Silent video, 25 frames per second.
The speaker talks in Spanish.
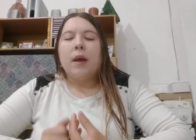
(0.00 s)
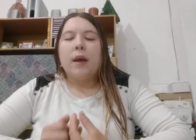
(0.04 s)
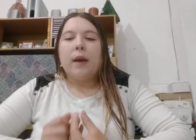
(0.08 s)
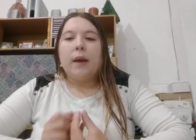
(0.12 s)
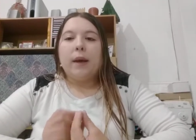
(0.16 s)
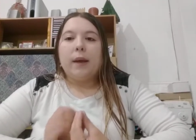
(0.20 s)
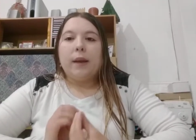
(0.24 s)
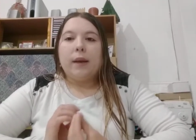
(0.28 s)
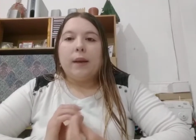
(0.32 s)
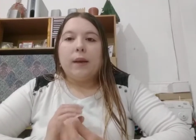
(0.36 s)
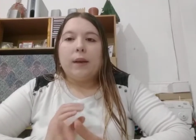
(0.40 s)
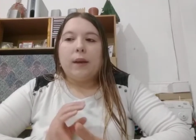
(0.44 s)

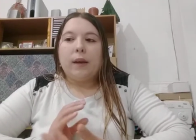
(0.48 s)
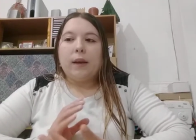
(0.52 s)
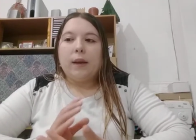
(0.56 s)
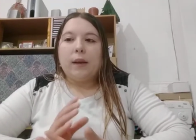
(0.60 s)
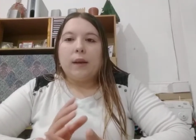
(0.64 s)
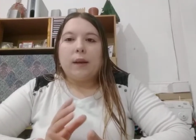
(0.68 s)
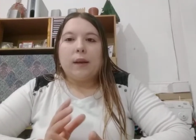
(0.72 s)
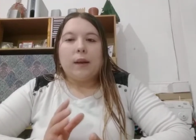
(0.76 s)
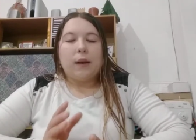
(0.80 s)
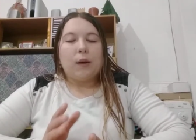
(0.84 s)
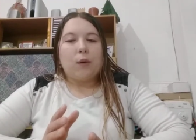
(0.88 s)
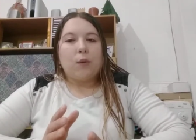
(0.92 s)

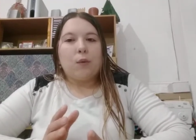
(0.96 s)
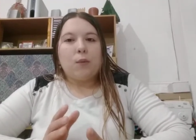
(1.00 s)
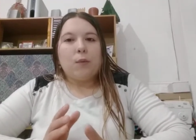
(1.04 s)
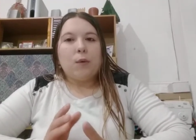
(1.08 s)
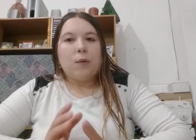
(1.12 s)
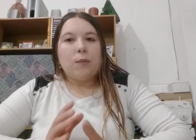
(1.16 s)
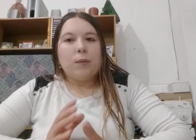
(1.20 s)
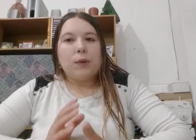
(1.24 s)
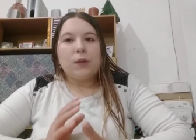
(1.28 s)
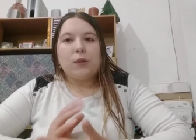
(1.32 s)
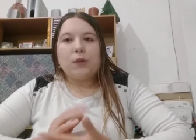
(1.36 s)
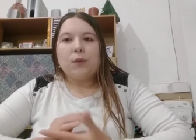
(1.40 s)
En, algún
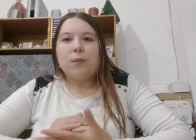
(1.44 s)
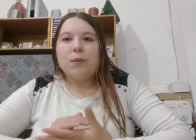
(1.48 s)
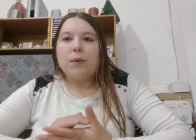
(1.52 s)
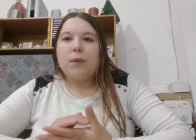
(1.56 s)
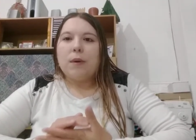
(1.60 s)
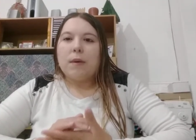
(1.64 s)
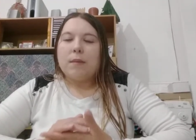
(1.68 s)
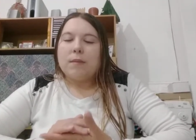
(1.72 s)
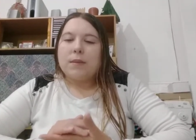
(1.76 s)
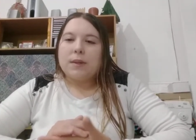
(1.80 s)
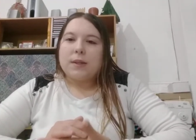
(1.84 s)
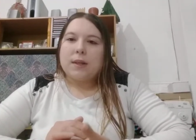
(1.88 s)
momento me
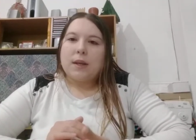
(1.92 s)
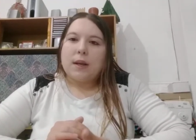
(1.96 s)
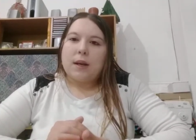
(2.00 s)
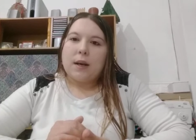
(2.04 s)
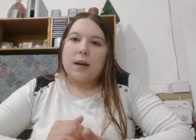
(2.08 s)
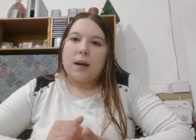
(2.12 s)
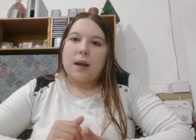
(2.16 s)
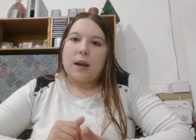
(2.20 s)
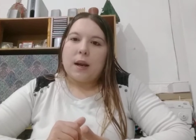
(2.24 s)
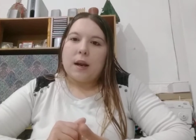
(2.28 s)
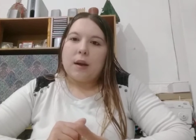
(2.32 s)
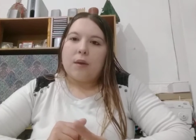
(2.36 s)
va a empezar a
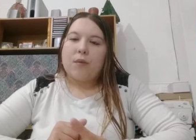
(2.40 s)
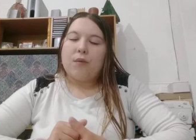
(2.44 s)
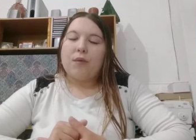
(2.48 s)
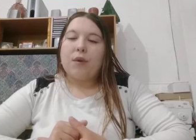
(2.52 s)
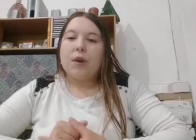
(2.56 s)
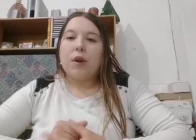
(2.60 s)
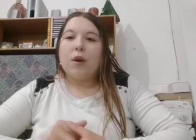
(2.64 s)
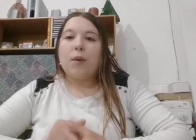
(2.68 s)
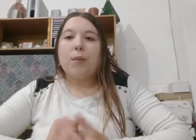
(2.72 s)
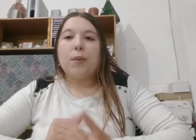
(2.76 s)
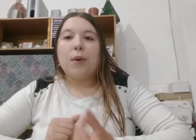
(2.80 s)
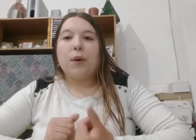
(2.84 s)
agarrar
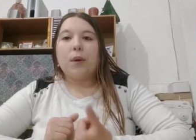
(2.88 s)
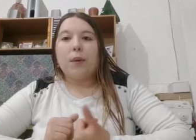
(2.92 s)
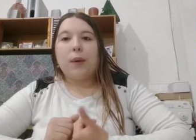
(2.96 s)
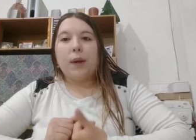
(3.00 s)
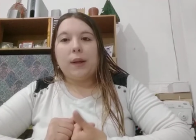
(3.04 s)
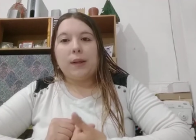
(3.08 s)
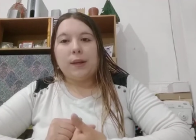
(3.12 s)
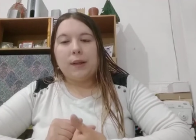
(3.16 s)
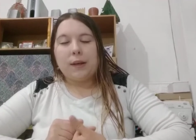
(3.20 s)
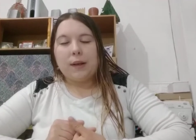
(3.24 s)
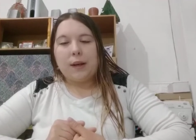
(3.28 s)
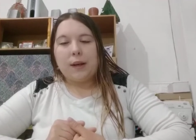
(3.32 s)
frío porque voy
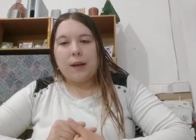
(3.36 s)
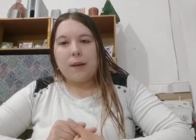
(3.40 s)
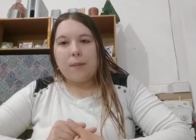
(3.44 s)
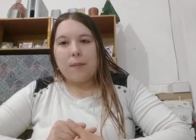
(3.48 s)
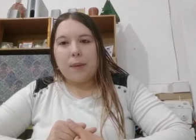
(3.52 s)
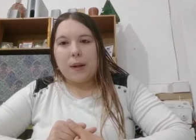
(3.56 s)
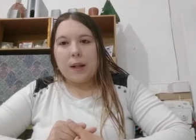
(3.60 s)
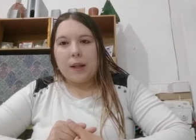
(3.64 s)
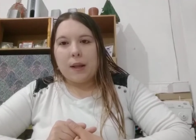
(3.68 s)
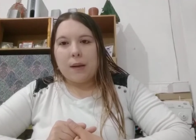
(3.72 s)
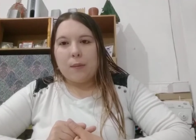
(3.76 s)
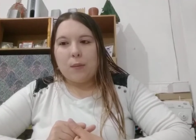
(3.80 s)
a tener la
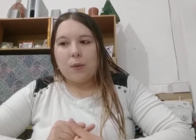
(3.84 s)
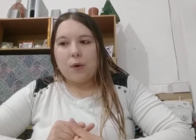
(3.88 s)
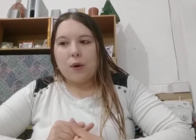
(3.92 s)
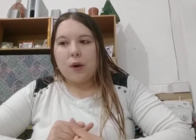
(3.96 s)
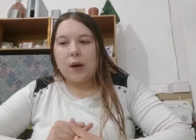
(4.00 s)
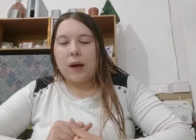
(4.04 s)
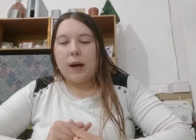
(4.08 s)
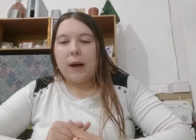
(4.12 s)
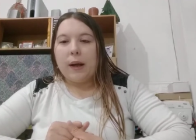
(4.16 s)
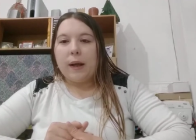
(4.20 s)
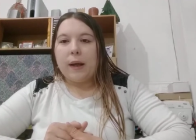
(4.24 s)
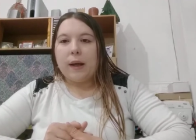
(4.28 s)
espalda
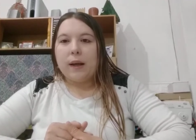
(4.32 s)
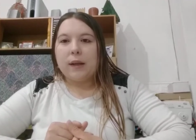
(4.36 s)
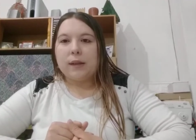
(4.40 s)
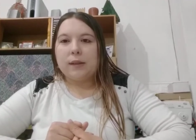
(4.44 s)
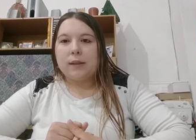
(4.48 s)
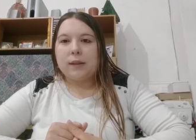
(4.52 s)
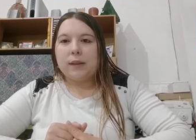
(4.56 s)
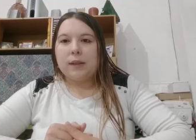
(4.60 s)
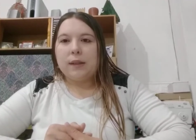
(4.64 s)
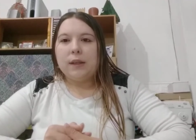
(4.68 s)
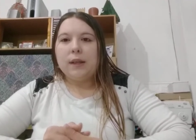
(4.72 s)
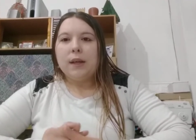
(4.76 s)
mojada,
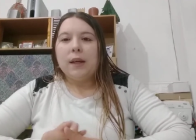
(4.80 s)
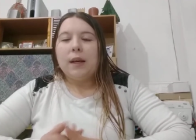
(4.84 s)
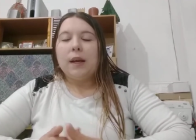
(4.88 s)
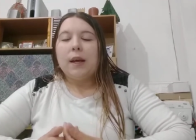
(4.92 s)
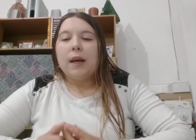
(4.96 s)
¿sí?